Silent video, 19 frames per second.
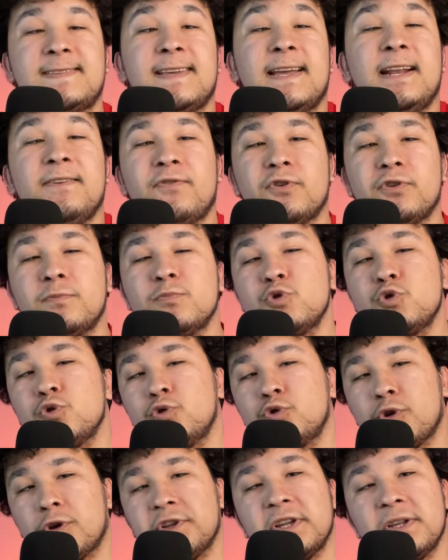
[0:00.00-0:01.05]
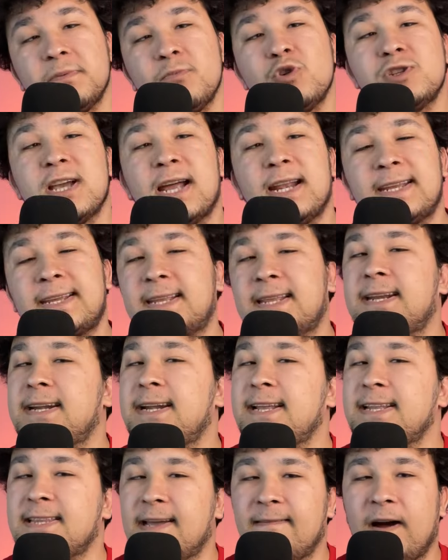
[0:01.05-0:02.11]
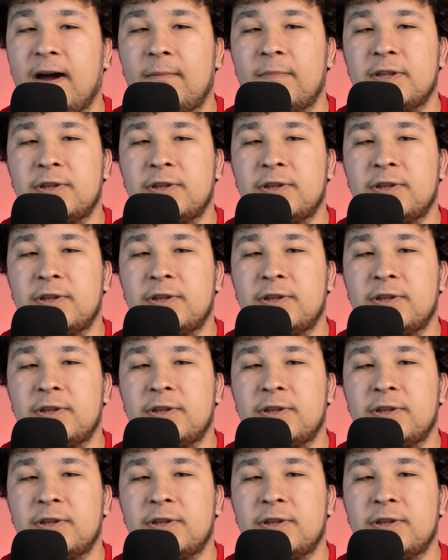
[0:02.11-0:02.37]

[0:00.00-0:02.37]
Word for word: telefonumuzun donanım özellikleriyle devam